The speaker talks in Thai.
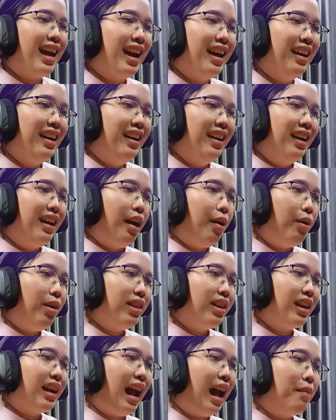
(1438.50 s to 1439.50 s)
ยค่ะเขา
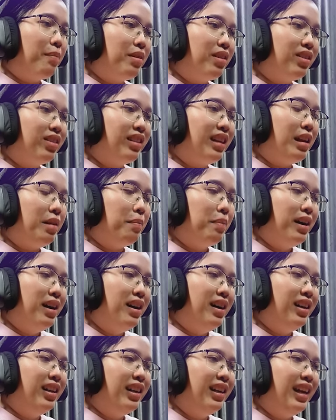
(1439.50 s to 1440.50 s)
ก็จะกลายเป็นซีด
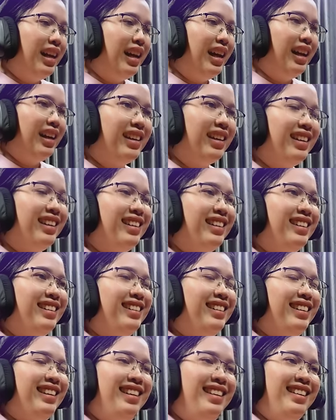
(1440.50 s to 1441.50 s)
พืชนั่นง
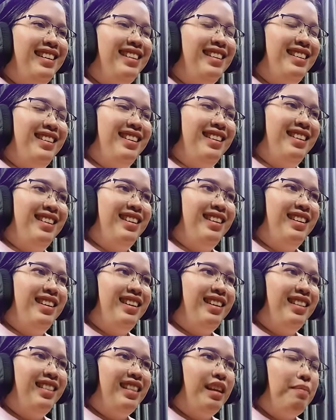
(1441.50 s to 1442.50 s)
เฮ้ย
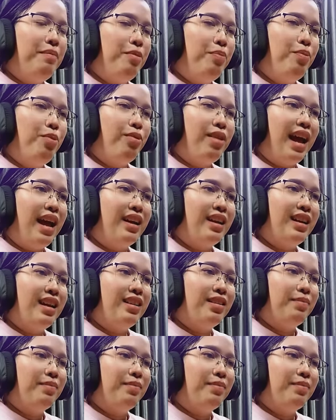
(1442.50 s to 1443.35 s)
ถ้ามีปลูกได้ก็